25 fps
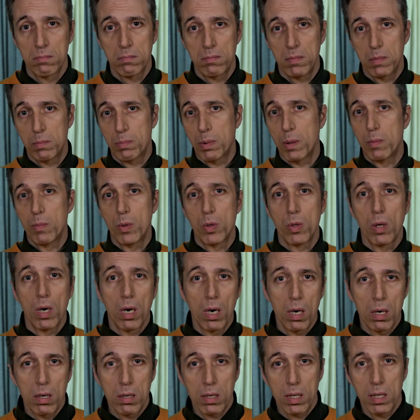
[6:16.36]
i
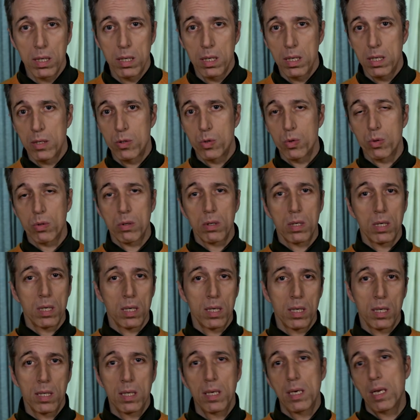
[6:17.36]
pomodori, le
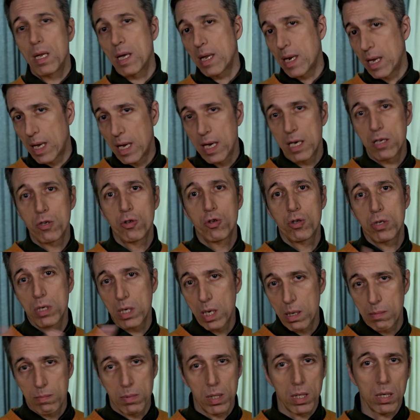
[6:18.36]
zucchine, le arance,
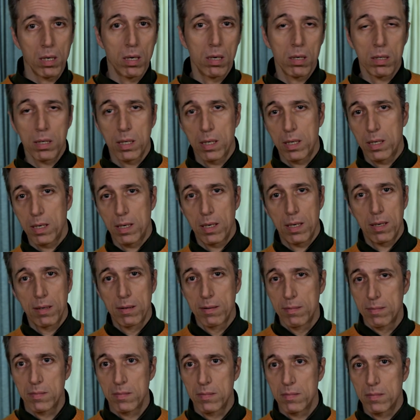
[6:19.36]
le bicocche,
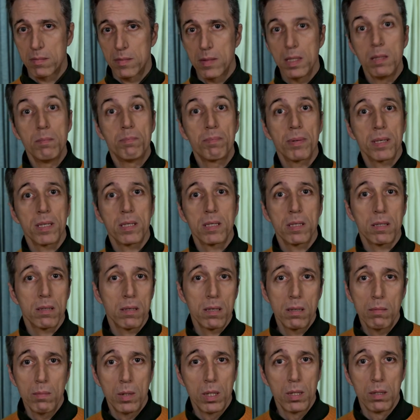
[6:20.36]
il
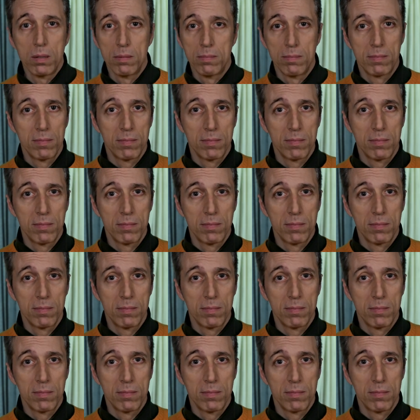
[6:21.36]
prezzemolo,